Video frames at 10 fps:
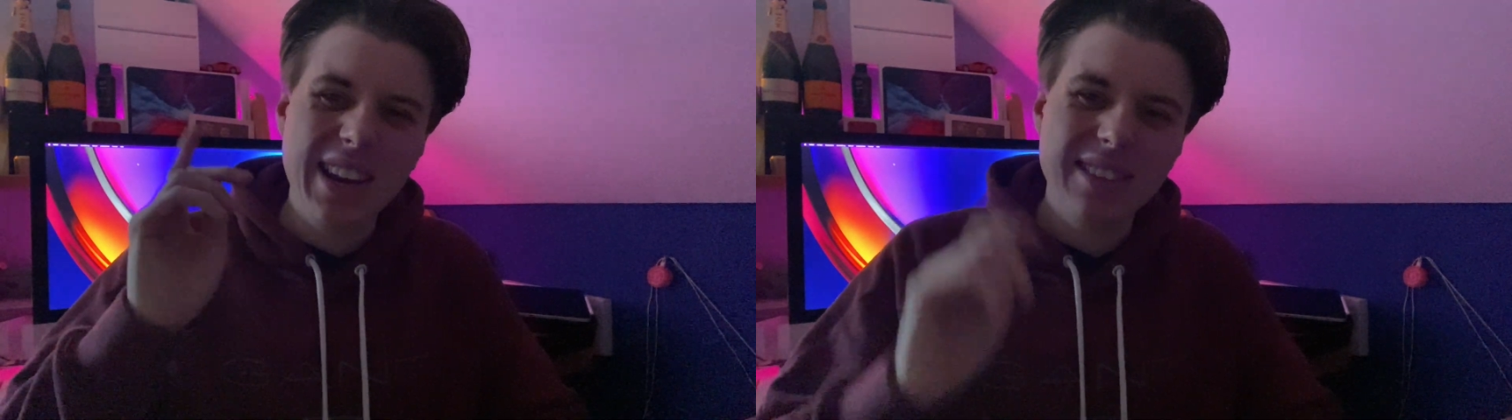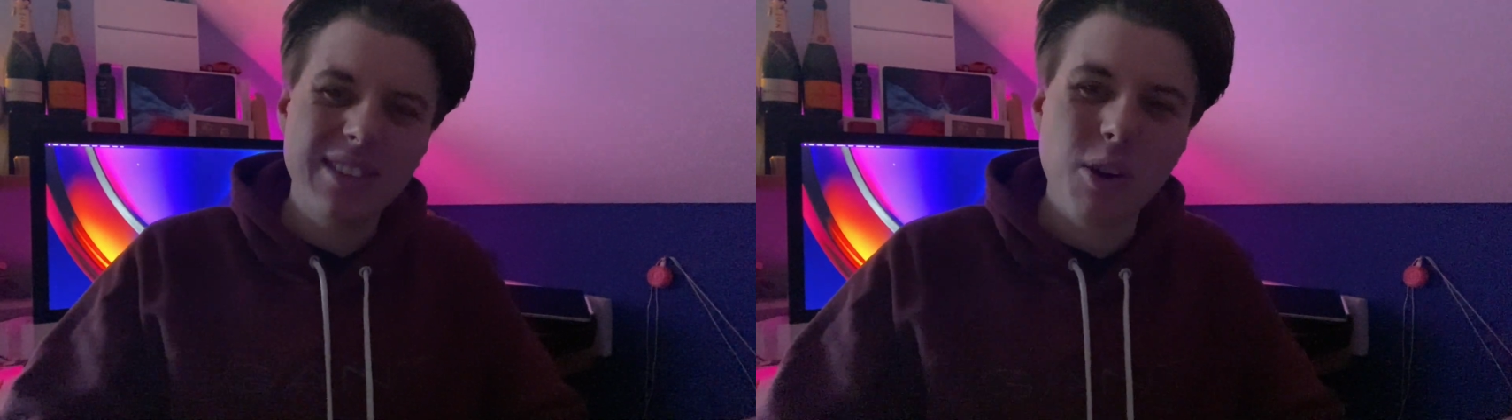
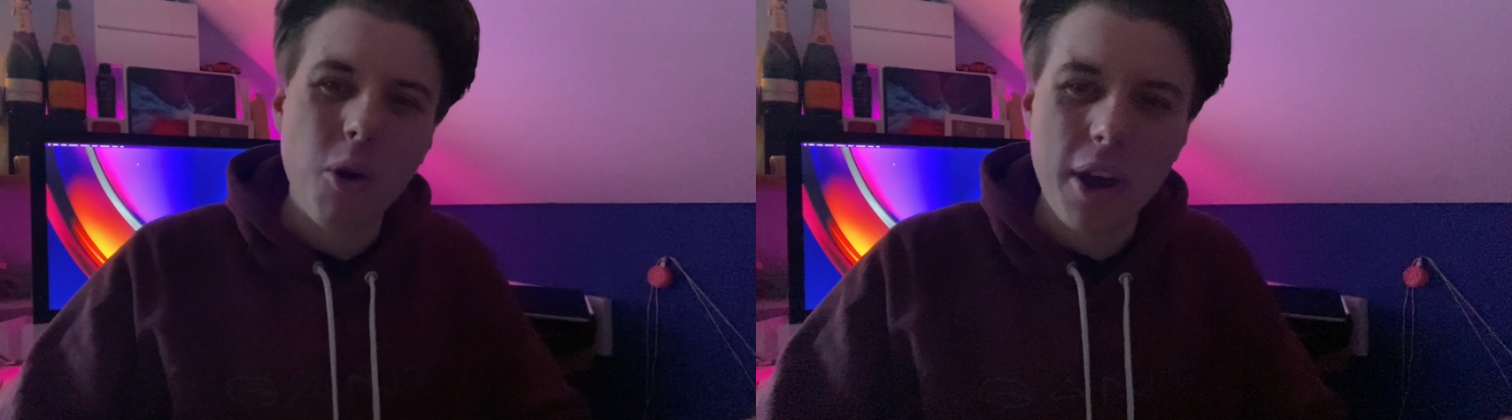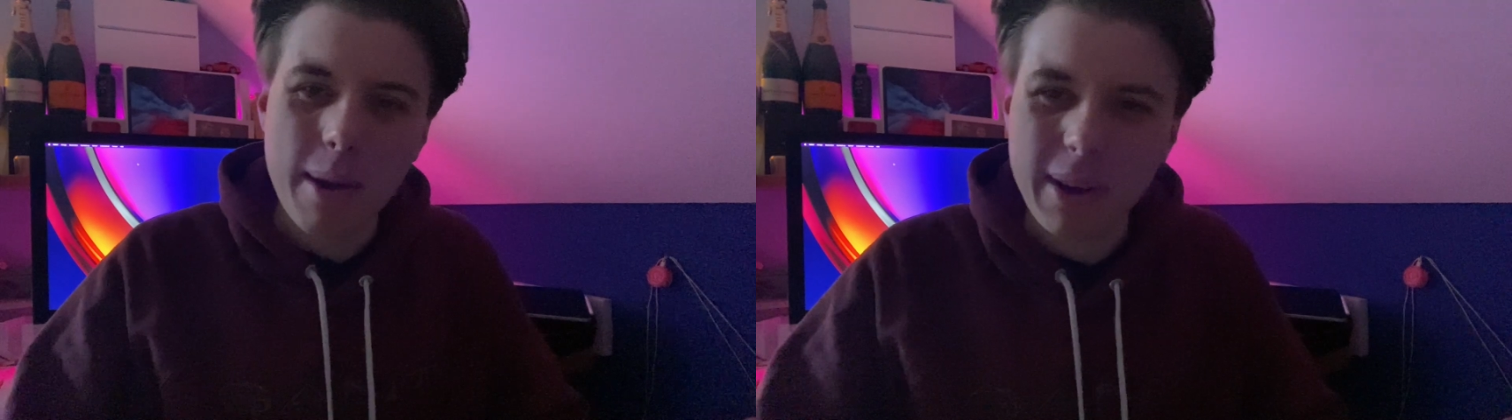Let's
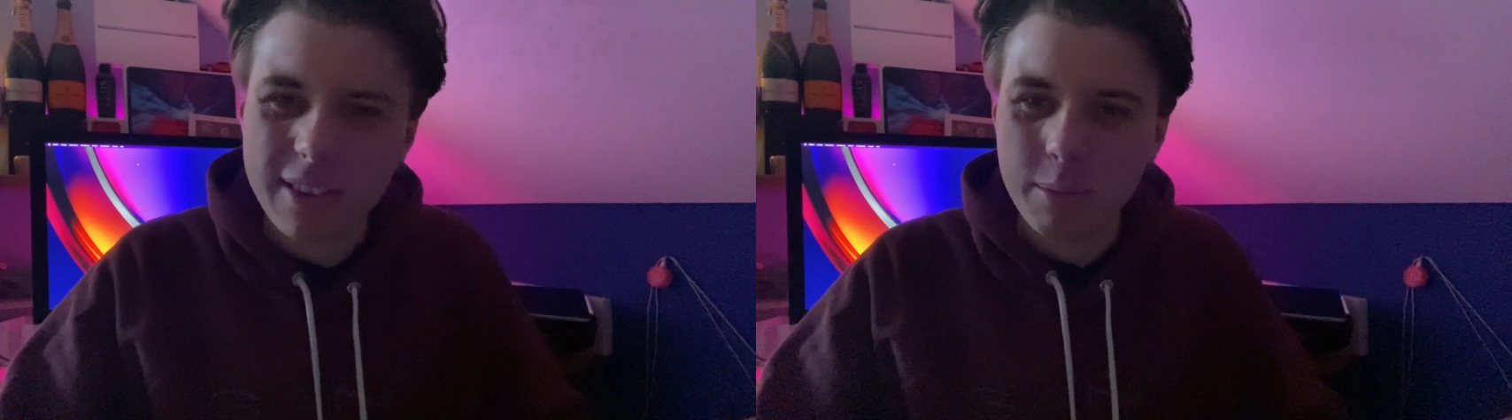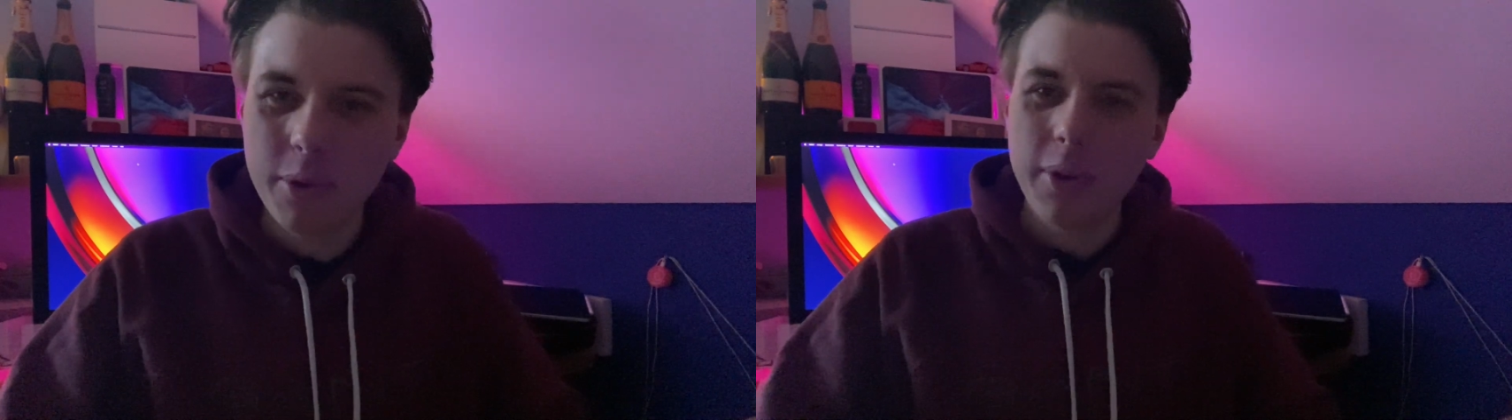go, euer
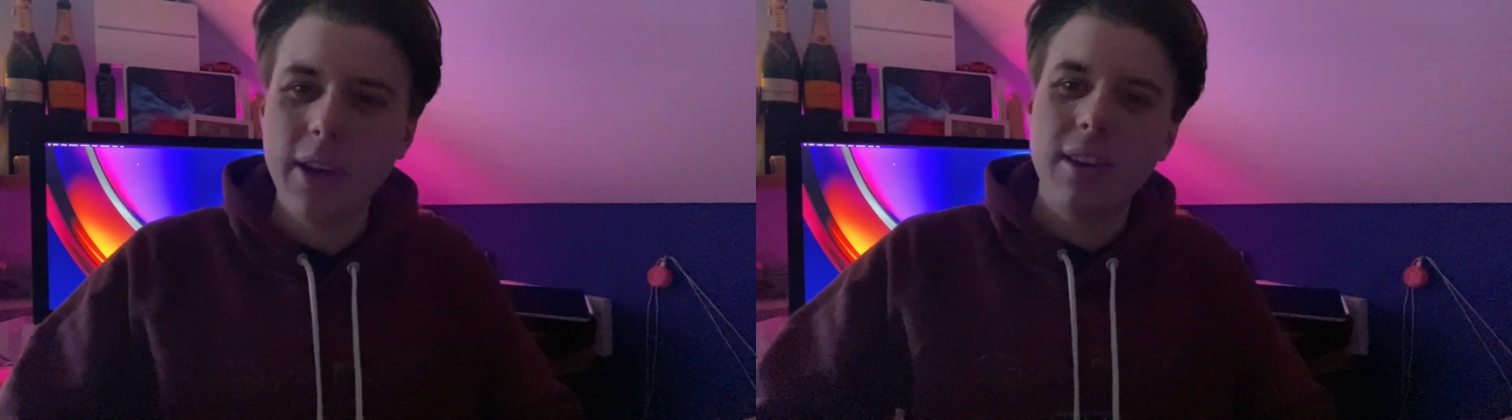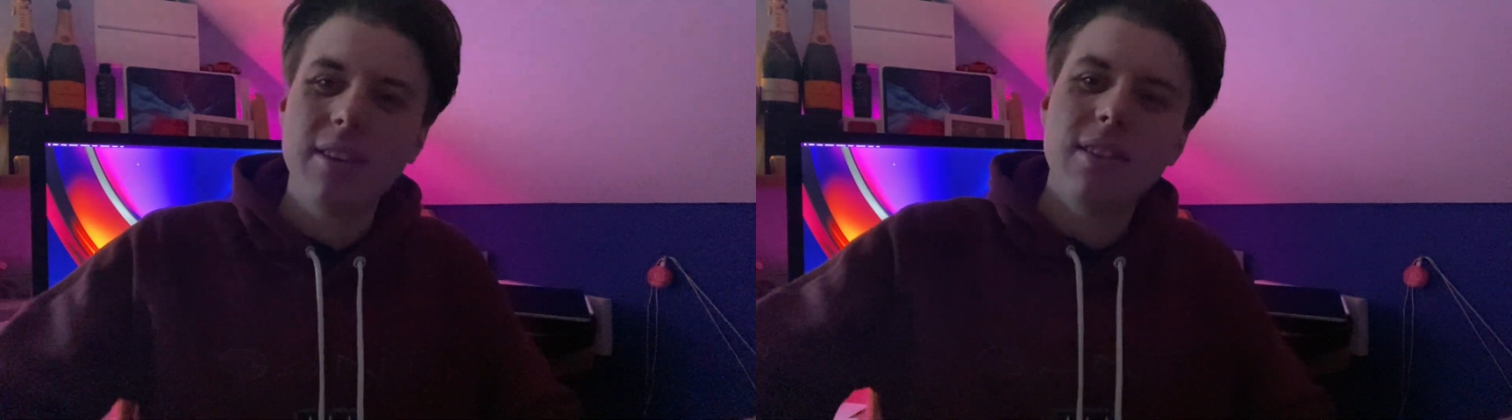Max Moe.
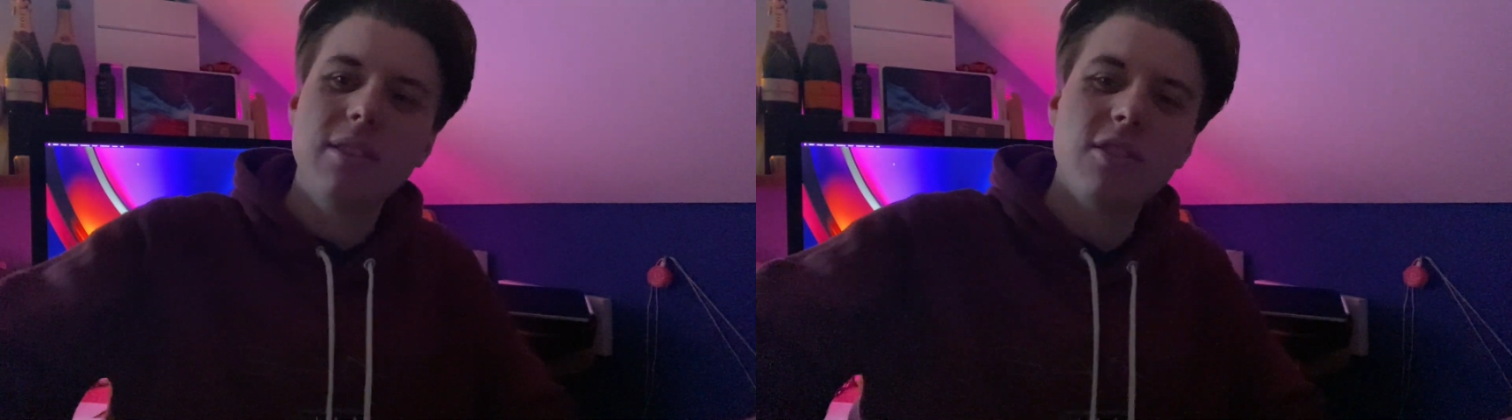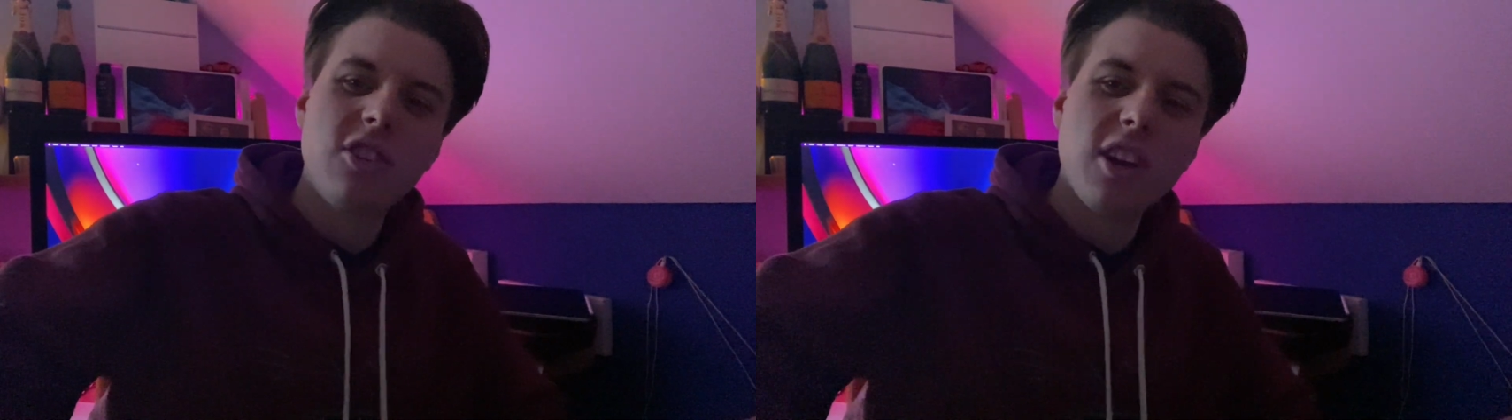
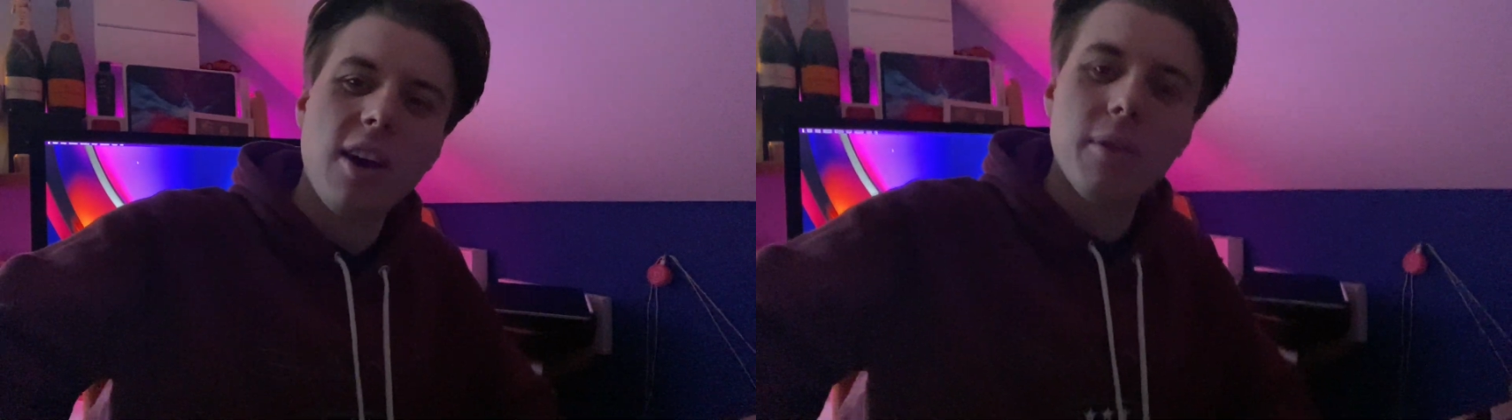Ciao.